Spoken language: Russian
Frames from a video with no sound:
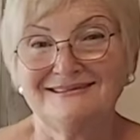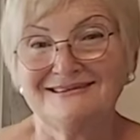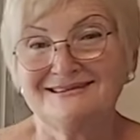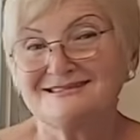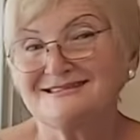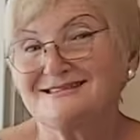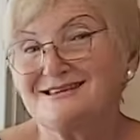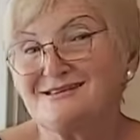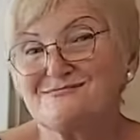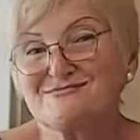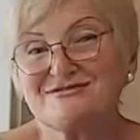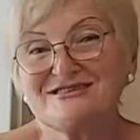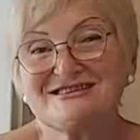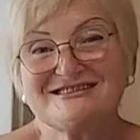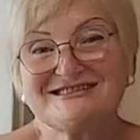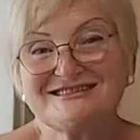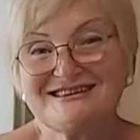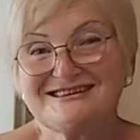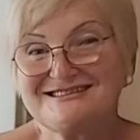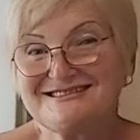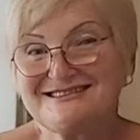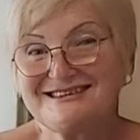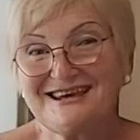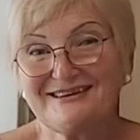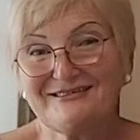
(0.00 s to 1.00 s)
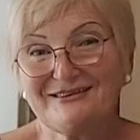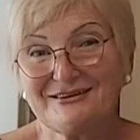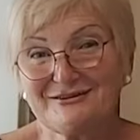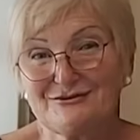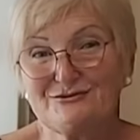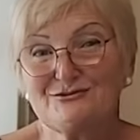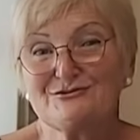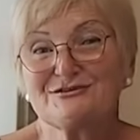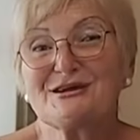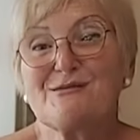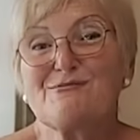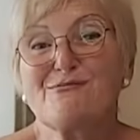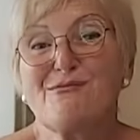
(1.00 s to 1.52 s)
79,
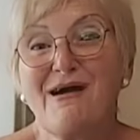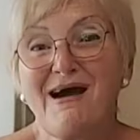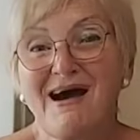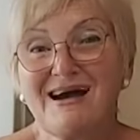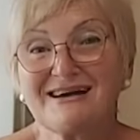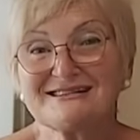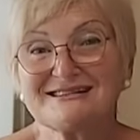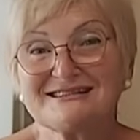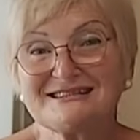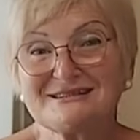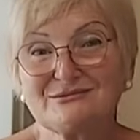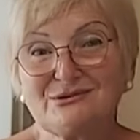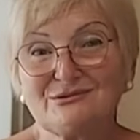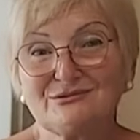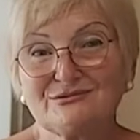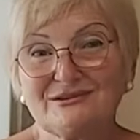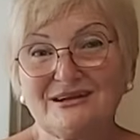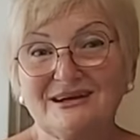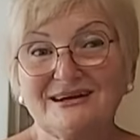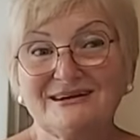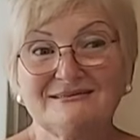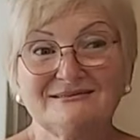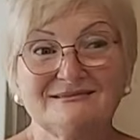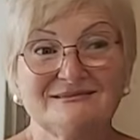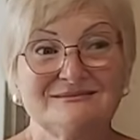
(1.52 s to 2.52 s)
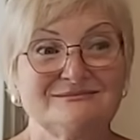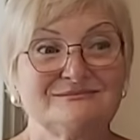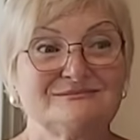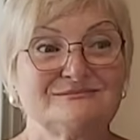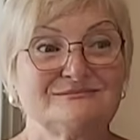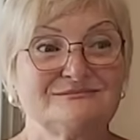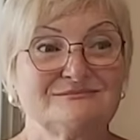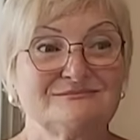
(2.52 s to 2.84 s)
ну это максимум, да?